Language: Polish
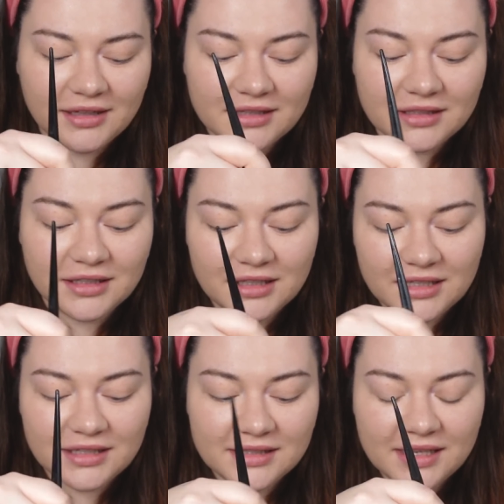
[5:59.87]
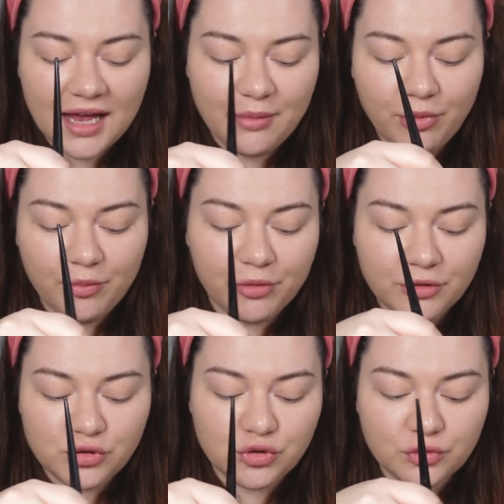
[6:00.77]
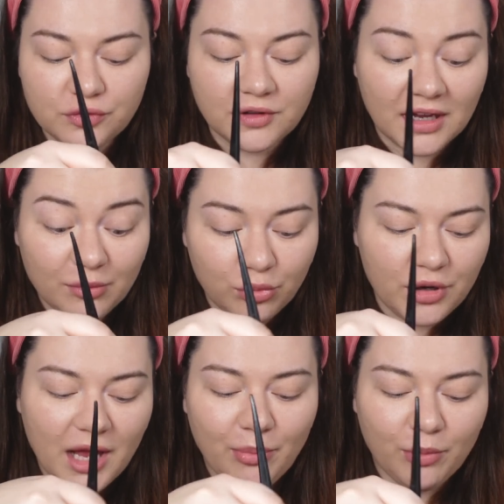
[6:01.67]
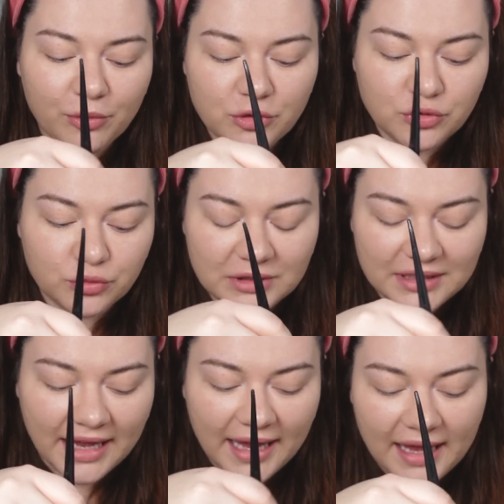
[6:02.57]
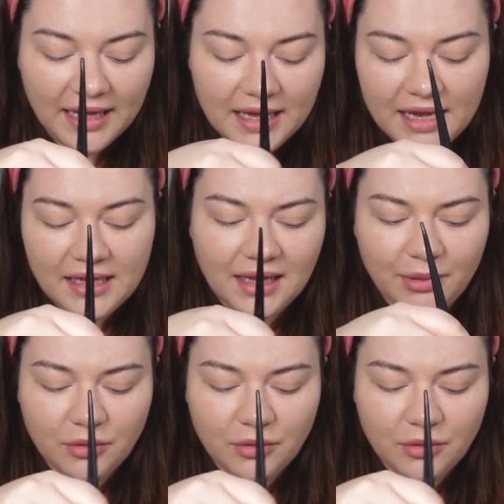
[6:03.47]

tęsknicie za po prostu farbuję, po prostu tnę, tam